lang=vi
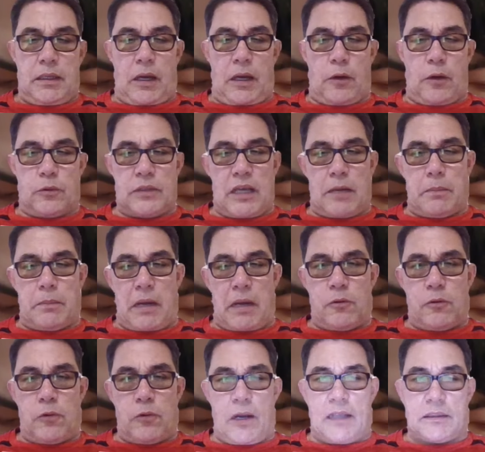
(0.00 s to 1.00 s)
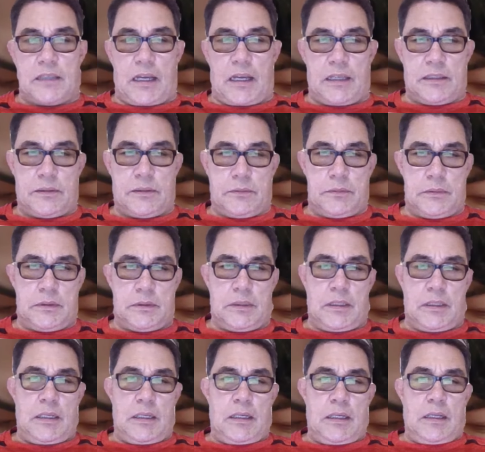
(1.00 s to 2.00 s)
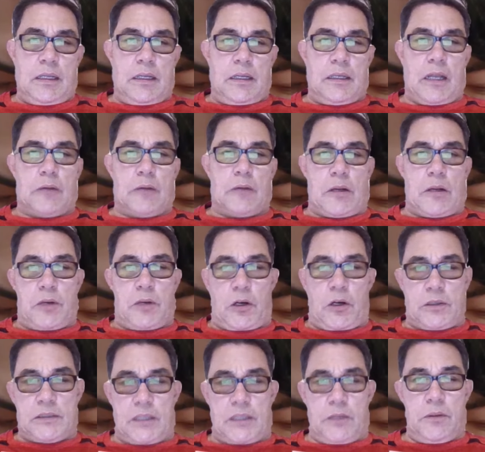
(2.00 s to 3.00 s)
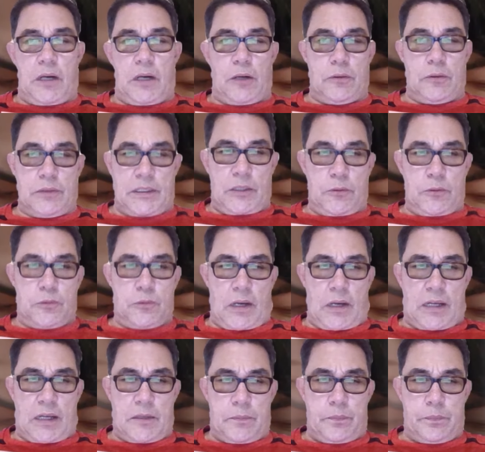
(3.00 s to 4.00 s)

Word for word: Hầu gia bảo khoát tay. Lão độc hỏi tiểu hầu nhiều quá.